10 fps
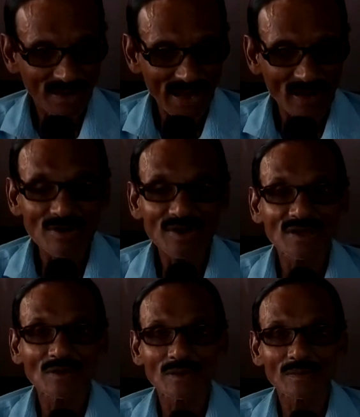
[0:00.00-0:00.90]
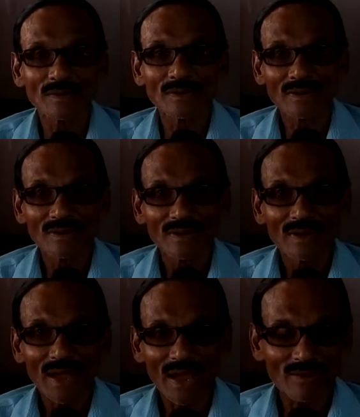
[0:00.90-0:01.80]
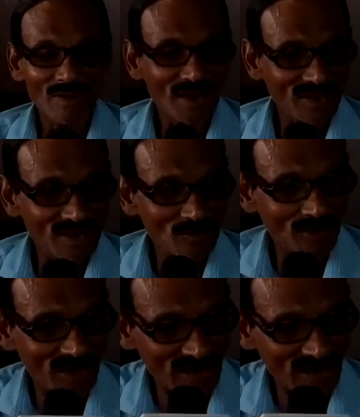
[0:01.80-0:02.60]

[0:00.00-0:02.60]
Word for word: এখন কি করব এখন আর কি করার